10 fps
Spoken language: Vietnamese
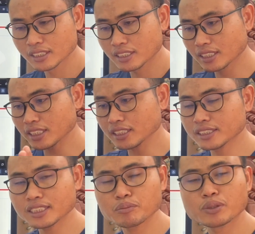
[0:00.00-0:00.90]
nè
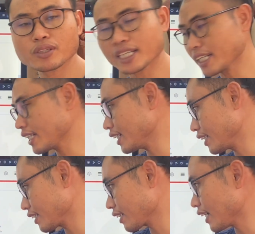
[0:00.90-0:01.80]
chia mua là hai
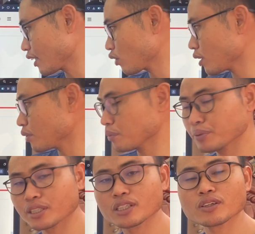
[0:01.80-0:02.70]
đài nó mọi
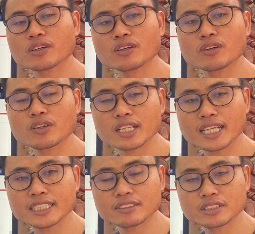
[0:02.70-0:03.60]
piano cô
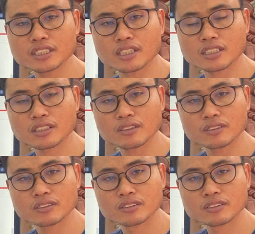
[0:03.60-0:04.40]
khai tao chị ăn cỏ